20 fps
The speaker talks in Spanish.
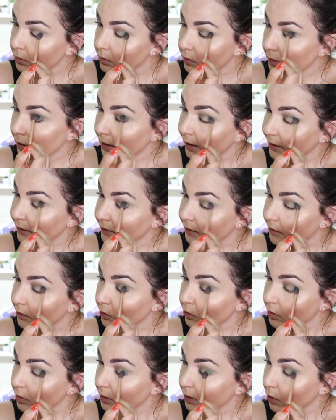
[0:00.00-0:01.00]
que el
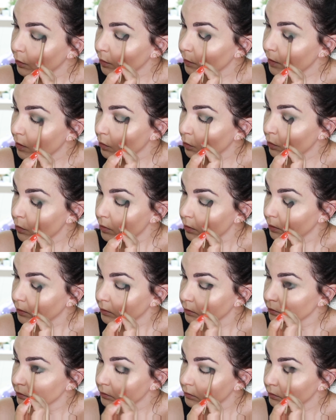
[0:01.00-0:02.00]
anterior, que lo veo más oscuro.
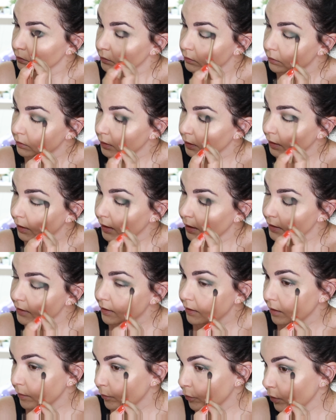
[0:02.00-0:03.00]

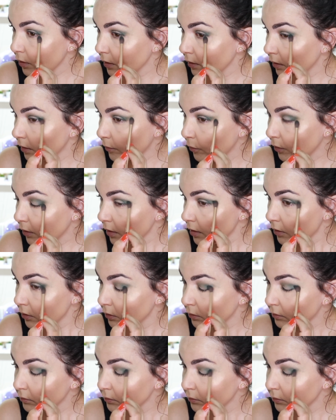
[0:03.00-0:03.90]
Engaña después al ponerlo.